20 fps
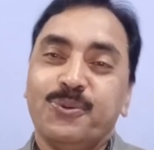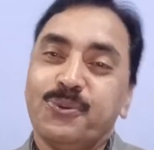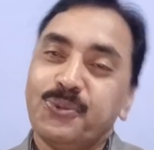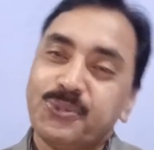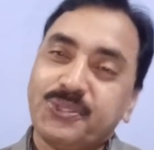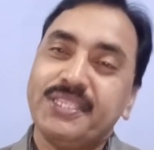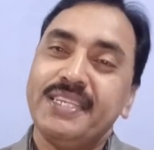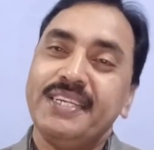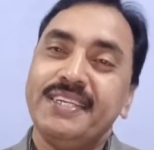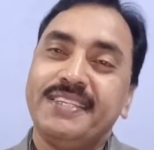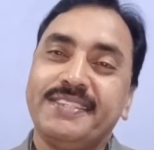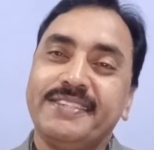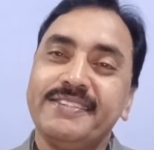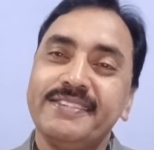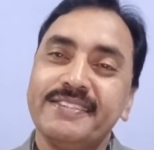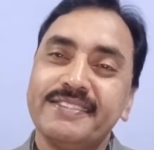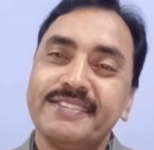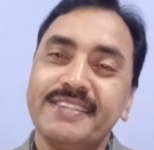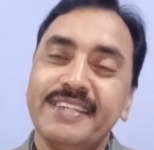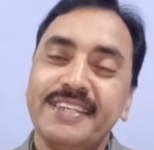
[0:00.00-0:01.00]
उस
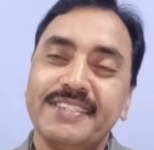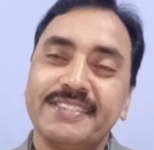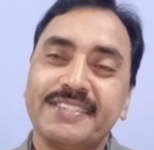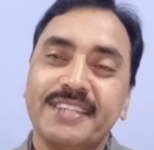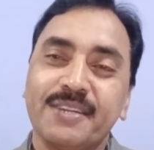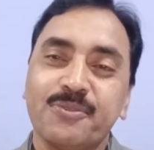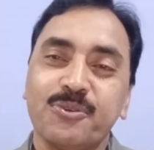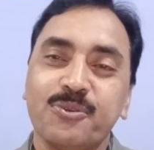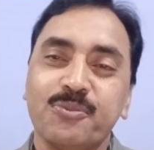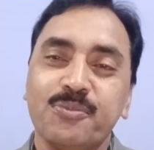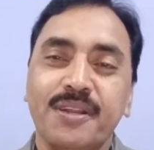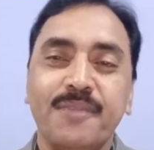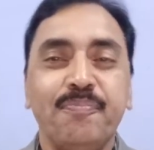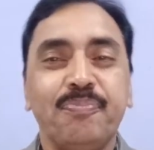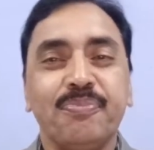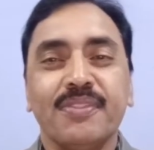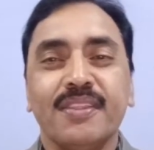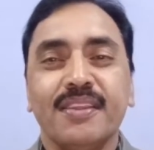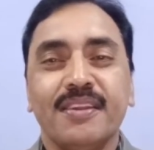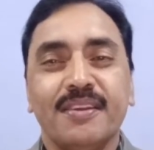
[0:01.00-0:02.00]
इंटरव्यू में
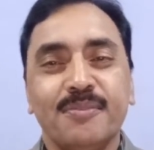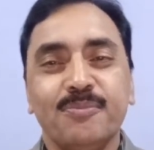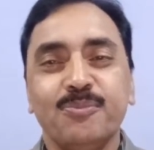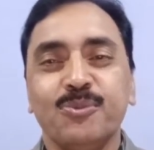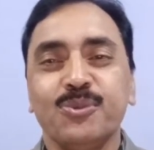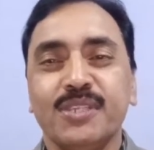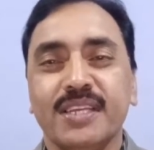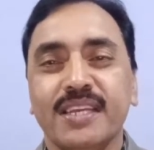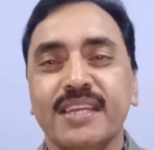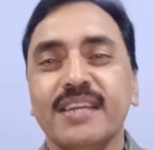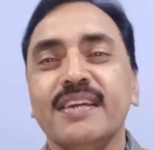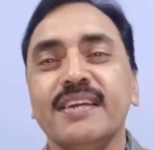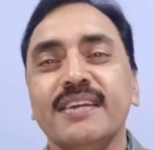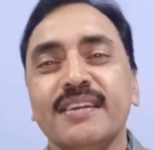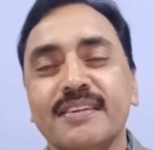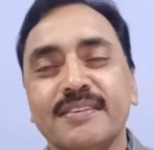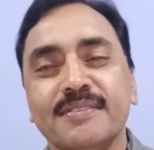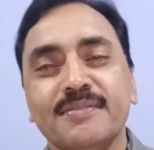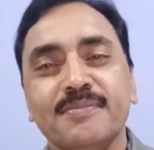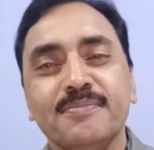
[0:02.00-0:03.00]
मुझे
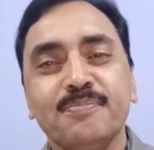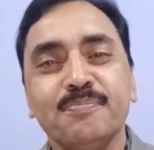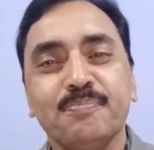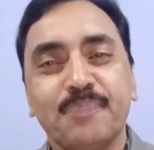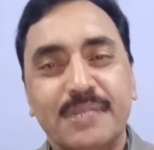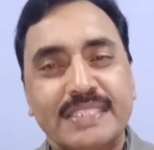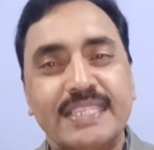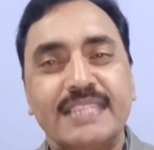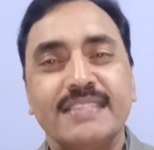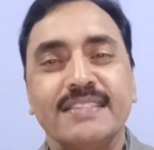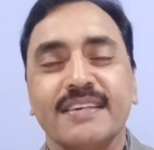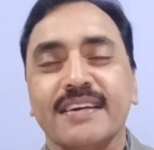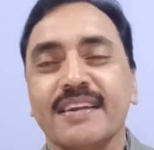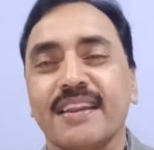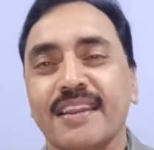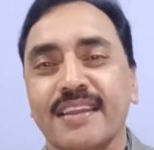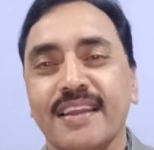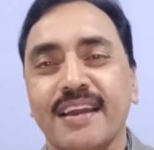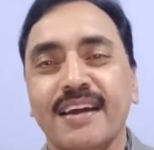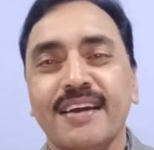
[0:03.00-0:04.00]
पसंद कर
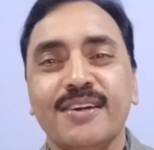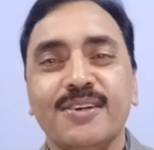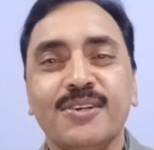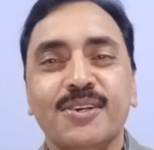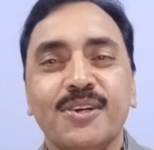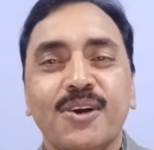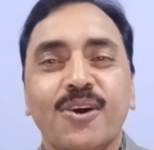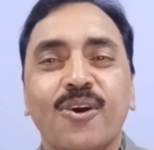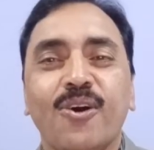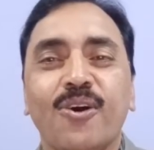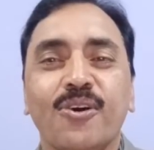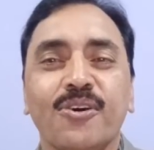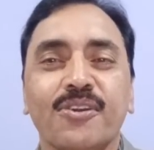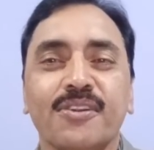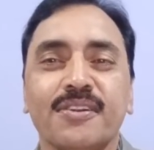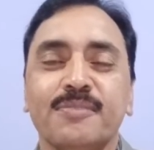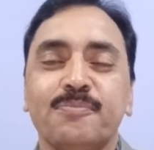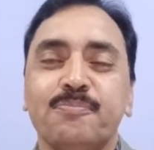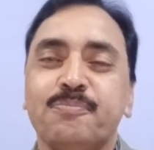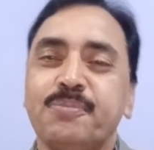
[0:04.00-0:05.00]
लिया और
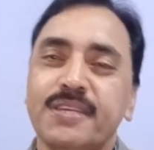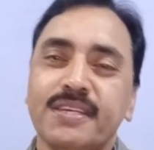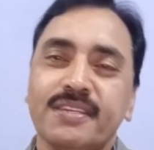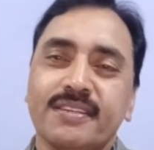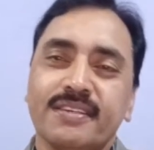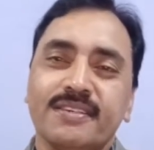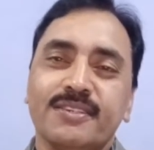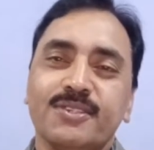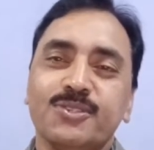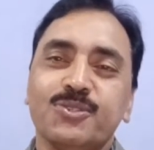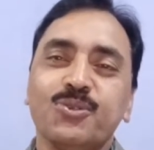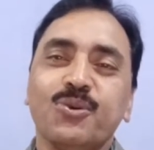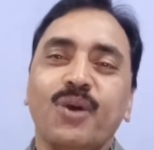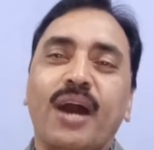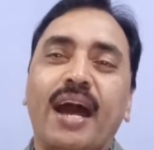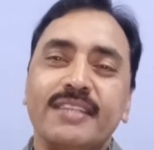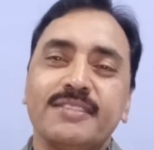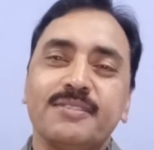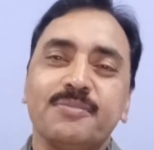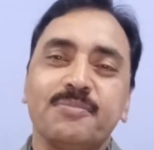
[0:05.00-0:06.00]
फिर जो
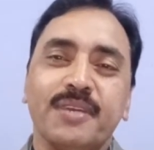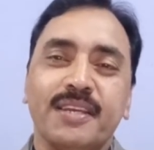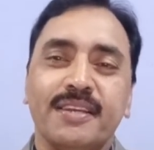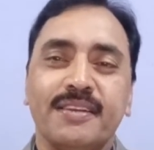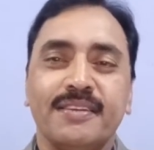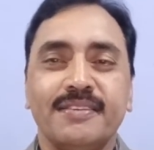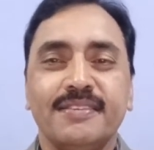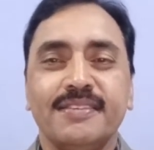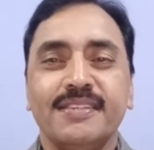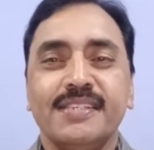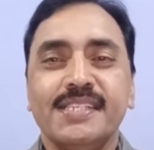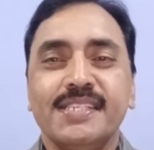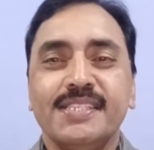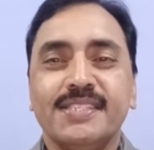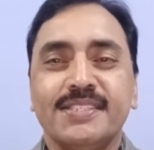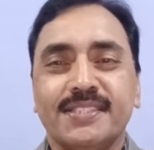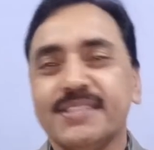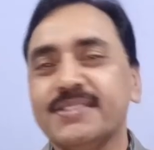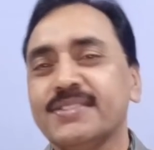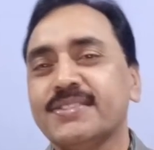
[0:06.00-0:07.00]
आज मैं
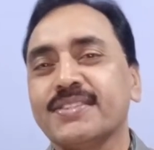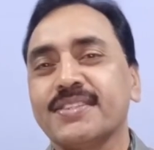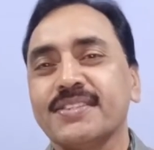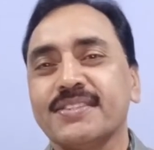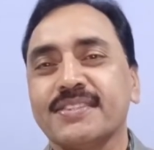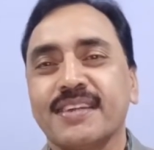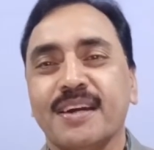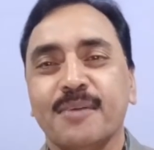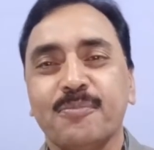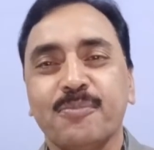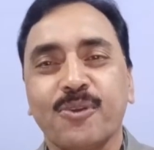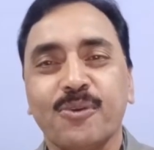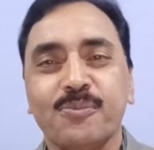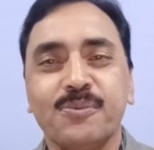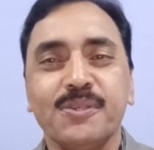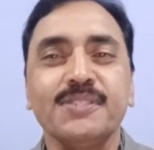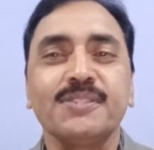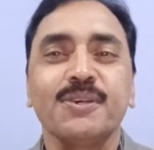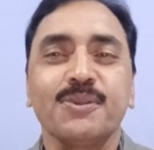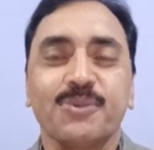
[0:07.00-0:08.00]
संस्कृत का
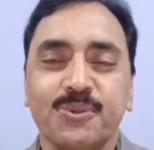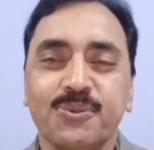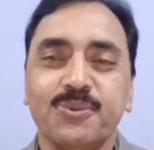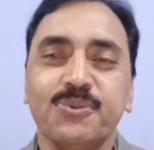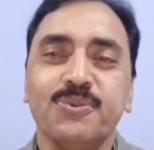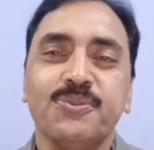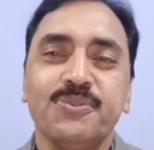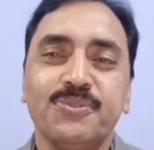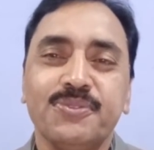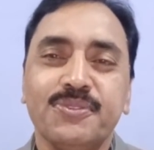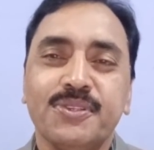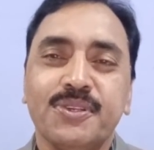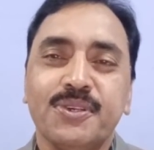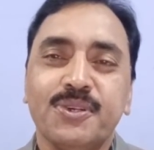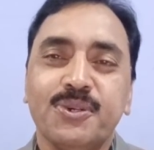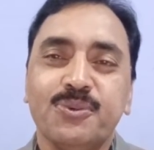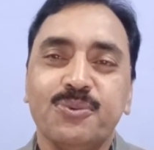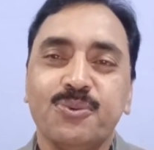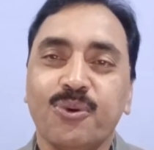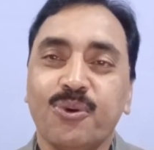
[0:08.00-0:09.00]
प्रोफेसर हूँ
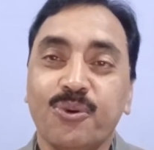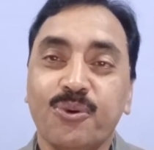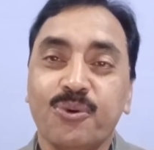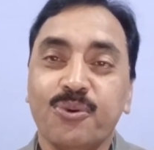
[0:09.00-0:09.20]
वो